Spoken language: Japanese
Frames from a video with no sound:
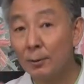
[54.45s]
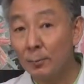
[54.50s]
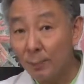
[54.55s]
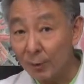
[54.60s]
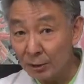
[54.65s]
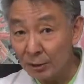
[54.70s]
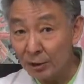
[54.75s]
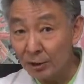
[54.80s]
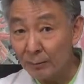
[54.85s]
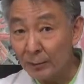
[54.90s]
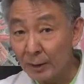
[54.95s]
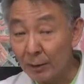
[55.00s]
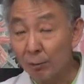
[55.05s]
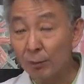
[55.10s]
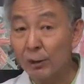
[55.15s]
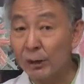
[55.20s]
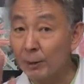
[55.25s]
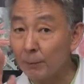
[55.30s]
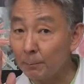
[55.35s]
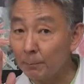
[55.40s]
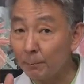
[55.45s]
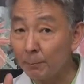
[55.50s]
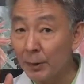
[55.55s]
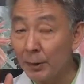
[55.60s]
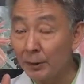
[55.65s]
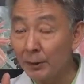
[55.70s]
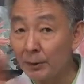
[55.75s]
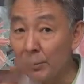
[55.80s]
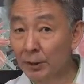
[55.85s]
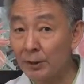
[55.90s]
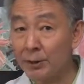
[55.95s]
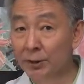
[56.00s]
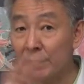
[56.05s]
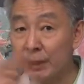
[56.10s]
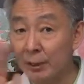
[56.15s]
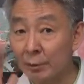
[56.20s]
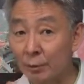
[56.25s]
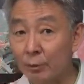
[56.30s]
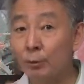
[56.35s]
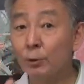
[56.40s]
めしべのてっぺんにつ
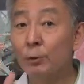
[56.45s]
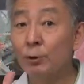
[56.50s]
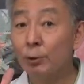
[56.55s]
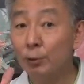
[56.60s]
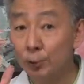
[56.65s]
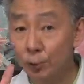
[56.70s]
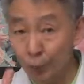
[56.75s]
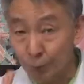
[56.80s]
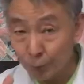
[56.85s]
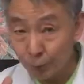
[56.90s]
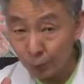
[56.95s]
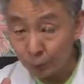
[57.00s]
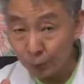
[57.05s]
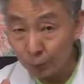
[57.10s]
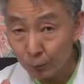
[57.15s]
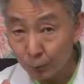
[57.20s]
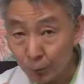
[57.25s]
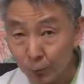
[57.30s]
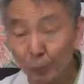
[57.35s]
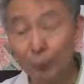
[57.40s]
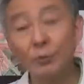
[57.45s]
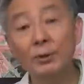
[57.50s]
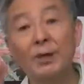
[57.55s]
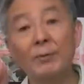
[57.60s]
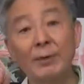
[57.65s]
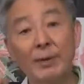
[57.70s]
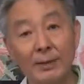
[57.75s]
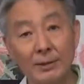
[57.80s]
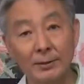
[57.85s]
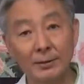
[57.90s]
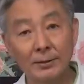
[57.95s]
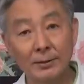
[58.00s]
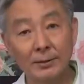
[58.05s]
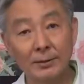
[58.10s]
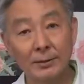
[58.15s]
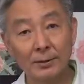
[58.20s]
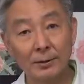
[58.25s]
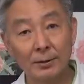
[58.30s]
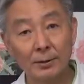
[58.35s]
ける受粉をするためです